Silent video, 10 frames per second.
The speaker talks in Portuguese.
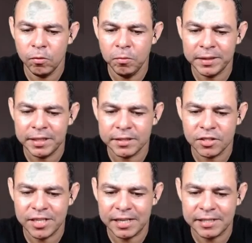Uma
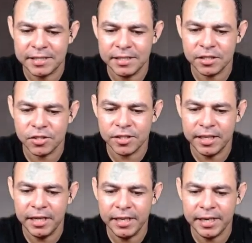dessas casinhas
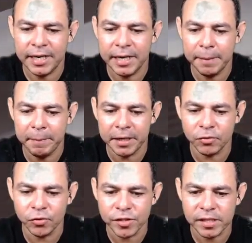tem câmera,
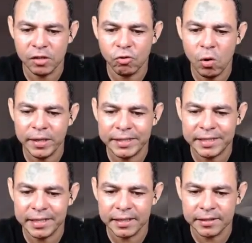não sei qual é
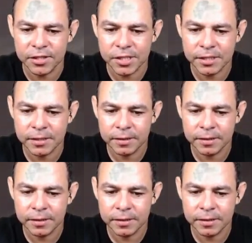delas.